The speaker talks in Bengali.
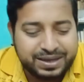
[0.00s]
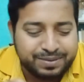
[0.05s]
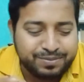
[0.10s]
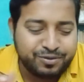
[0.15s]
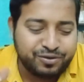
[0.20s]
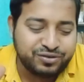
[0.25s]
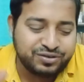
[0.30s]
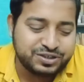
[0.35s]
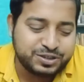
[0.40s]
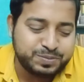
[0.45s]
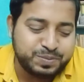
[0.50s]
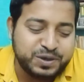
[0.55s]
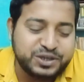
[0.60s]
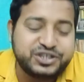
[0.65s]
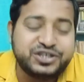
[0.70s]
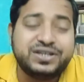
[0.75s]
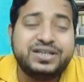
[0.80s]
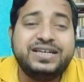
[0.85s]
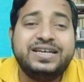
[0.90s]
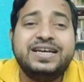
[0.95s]
এবং
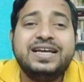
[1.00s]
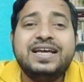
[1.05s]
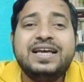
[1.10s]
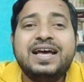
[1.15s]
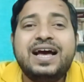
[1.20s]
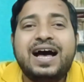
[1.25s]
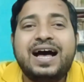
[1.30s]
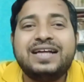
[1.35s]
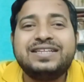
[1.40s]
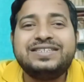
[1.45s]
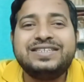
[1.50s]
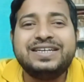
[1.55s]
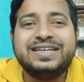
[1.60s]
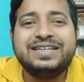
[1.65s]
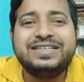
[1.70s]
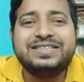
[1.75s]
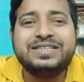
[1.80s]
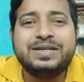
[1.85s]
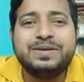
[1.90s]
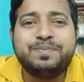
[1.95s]
স্পেশালি
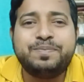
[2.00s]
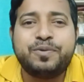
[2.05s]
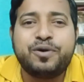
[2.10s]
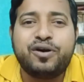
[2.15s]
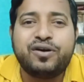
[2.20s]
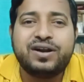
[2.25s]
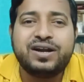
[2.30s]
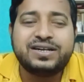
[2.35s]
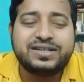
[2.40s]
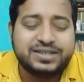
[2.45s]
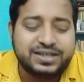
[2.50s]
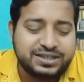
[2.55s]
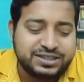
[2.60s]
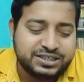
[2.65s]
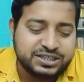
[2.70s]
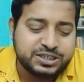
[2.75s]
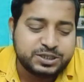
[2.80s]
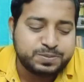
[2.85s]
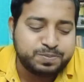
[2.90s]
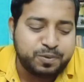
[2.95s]
আজকের যে প্রোডাক্টের
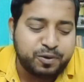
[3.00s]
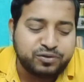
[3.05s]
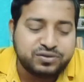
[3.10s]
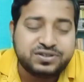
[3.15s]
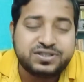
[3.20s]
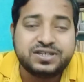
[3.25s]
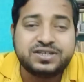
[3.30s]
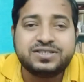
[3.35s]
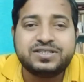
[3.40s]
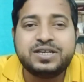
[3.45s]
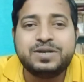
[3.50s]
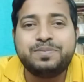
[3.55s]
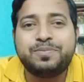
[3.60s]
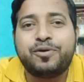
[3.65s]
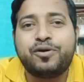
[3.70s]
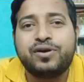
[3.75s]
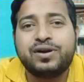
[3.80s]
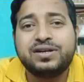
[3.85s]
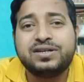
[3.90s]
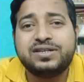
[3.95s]
যে স্পন্সর সেই
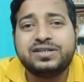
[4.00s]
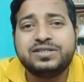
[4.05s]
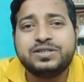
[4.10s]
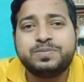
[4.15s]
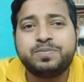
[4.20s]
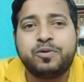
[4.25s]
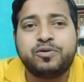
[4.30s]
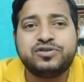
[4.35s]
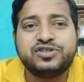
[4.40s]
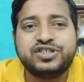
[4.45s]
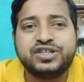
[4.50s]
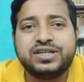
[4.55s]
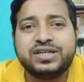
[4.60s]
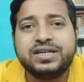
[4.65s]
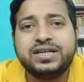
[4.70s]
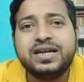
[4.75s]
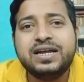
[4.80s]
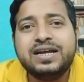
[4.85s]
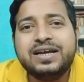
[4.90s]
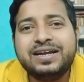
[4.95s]
প্রোডাক্টের
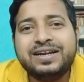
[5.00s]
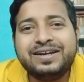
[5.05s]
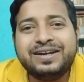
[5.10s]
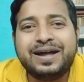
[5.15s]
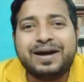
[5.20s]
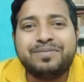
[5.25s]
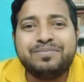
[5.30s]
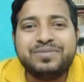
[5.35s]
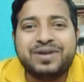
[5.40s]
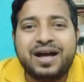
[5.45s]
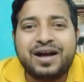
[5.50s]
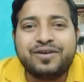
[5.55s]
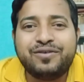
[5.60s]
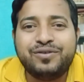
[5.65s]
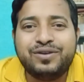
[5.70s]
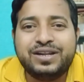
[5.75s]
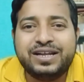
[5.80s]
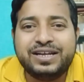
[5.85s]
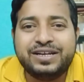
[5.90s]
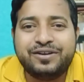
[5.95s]
স্পন্সরের নাম না
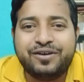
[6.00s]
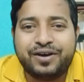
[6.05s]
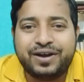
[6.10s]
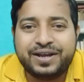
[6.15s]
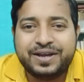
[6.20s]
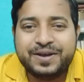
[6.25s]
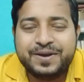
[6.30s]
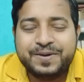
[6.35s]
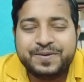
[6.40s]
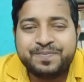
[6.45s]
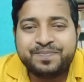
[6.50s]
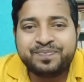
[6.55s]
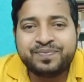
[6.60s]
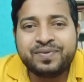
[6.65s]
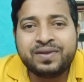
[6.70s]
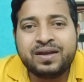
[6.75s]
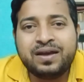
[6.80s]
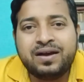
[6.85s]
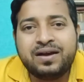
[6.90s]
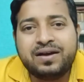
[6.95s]
করলেই নয়
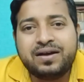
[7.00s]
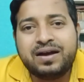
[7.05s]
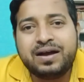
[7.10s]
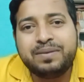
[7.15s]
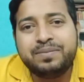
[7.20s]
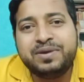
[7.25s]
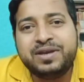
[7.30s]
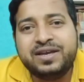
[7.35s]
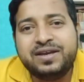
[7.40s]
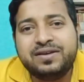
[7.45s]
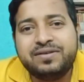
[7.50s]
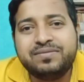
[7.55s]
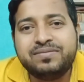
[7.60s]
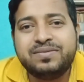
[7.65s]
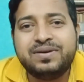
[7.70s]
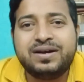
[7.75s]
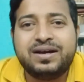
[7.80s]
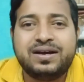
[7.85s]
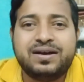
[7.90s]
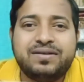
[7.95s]
আমি
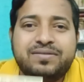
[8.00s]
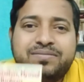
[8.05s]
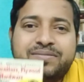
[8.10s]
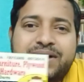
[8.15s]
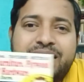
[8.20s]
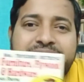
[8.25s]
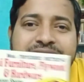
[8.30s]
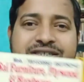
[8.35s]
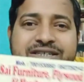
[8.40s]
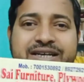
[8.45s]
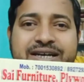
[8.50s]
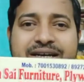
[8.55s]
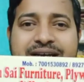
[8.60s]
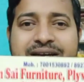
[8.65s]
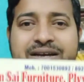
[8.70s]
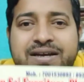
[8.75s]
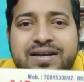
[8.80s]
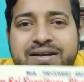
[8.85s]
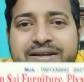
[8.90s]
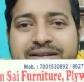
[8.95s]
আজকে
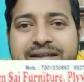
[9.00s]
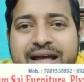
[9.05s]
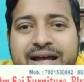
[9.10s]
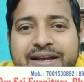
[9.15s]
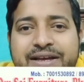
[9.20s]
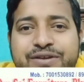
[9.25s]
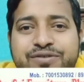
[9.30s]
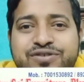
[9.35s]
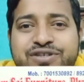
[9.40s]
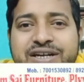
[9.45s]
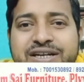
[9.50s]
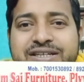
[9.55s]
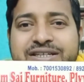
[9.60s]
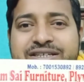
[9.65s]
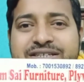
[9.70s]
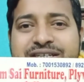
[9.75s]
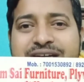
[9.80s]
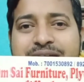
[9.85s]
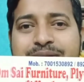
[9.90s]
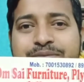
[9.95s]
থ্যাংক ইউ
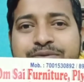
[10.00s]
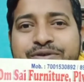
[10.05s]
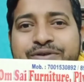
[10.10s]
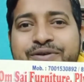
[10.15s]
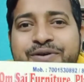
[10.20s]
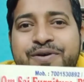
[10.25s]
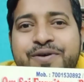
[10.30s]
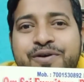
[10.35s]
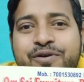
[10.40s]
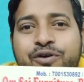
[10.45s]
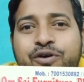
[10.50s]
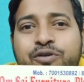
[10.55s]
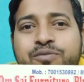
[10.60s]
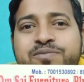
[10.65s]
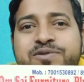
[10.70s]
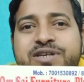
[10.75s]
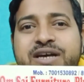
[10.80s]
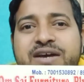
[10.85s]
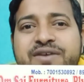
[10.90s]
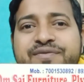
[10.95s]
জানাতে চাইবো ওম
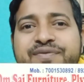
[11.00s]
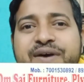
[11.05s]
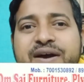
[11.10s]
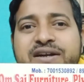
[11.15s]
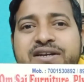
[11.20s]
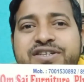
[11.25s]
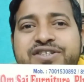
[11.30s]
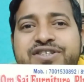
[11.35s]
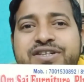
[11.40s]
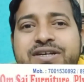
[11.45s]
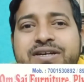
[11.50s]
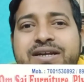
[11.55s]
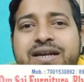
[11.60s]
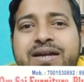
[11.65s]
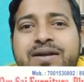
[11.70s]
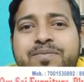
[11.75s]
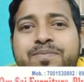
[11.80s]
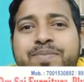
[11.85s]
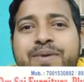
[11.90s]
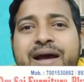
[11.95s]
সাই ফার্নিচার
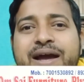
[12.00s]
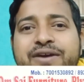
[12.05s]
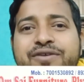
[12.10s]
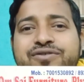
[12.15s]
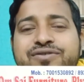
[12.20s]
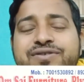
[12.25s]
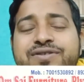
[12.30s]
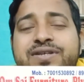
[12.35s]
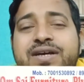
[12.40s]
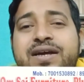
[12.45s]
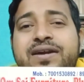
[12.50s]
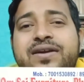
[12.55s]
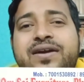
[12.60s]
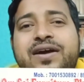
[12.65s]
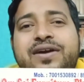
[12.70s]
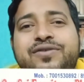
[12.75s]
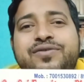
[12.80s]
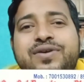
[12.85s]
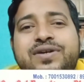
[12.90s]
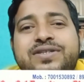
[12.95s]
অ্যান্ড প্লাইউডস অ্যান্ড
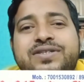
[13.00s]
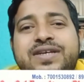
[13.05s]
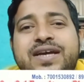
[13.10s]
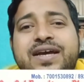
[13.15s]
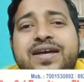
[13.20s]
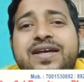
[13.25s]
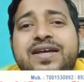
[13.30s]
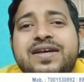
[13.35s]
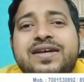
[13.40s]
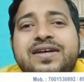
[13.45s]
হার্ডওয়্যার্সকে